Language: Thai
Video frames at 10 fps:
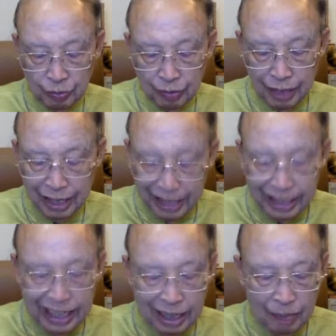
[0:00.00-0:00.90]
และฤทธิเด
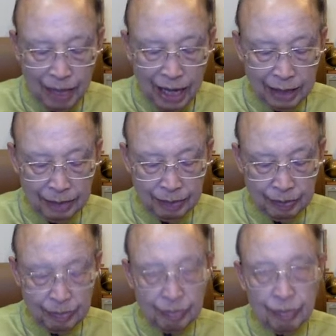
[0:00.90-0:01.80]
ชอำนาจ
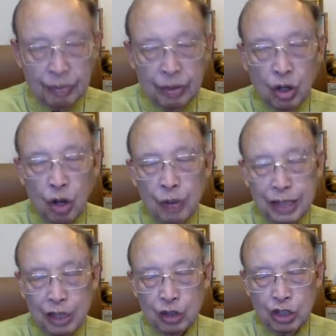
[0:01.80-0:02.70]
ของพระ
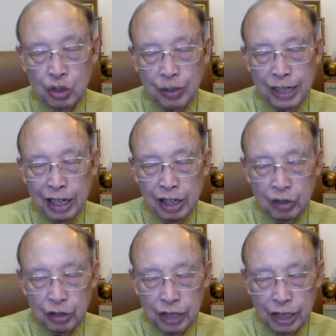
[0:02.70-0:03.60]
เจ้าที่อยู่ภายในเฮา
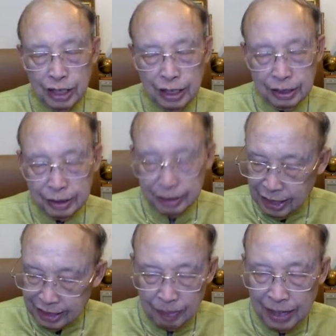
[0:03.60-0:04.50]
จะ
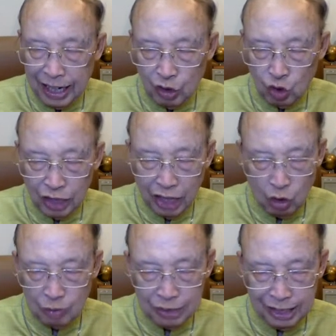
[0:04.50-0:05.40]
สำแดงดูทางค
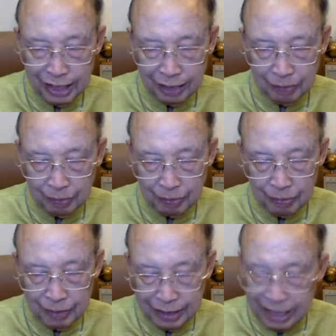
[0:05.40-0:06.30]
มเสือนั่น
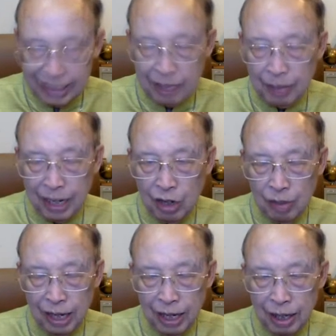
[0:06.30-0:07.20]
จะสำแดงออก
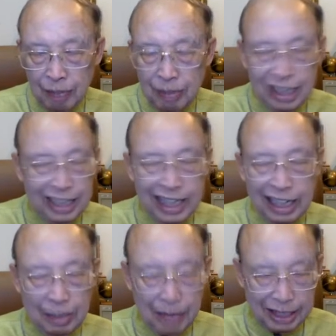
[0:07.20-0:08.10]
มา เมื่อฤทธิเดช
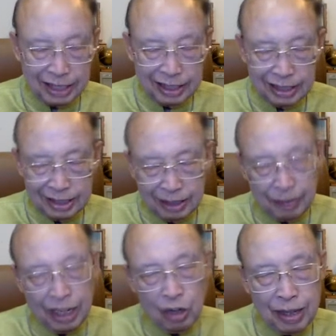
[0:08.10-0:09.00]
อำนาจ สำแด
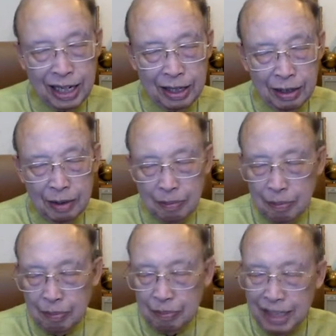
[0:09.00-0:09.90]
งออกมาเลย
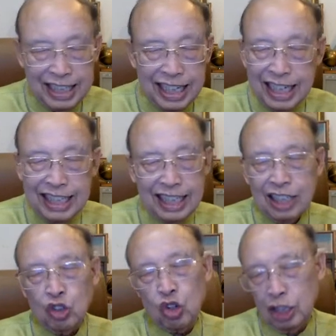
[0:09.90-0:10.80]
มีสิ่งใดสิ่งหนึ่ง
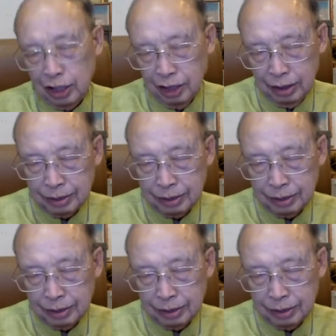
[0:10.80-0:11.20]
ต้องเกิดขึ้น